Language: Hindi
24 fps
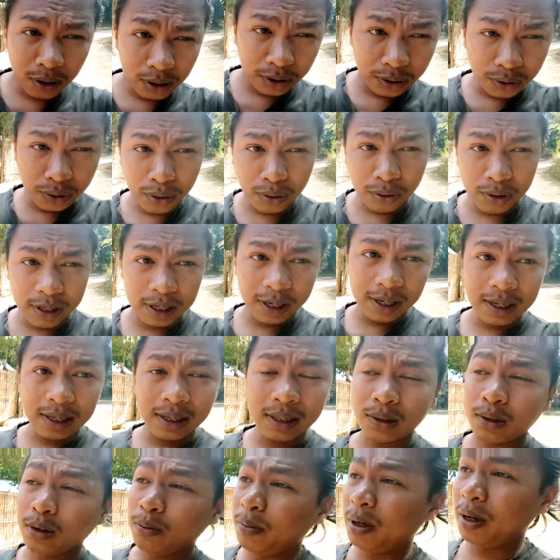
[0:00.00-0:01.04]
बहुत ज़रूरी है
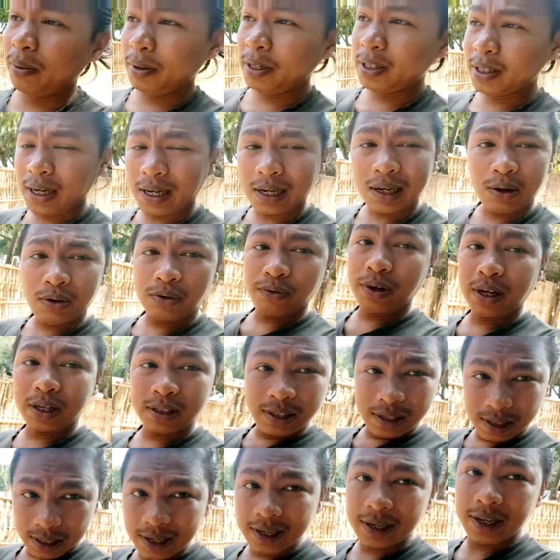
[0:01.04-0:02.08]
तो मैं भी जा रहा हूँ
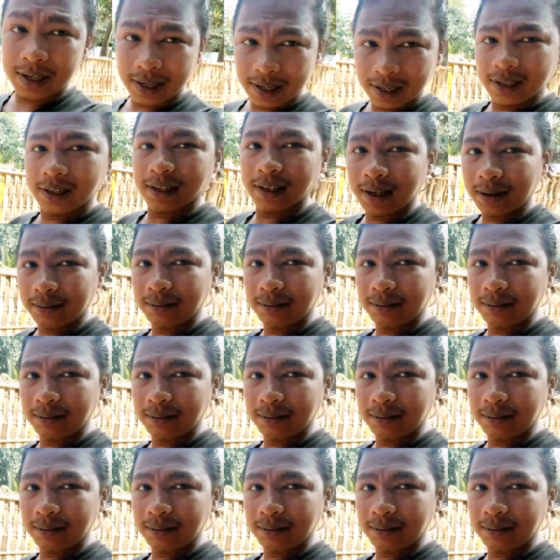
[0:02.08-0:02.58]
वैक्सीन लेने के लिए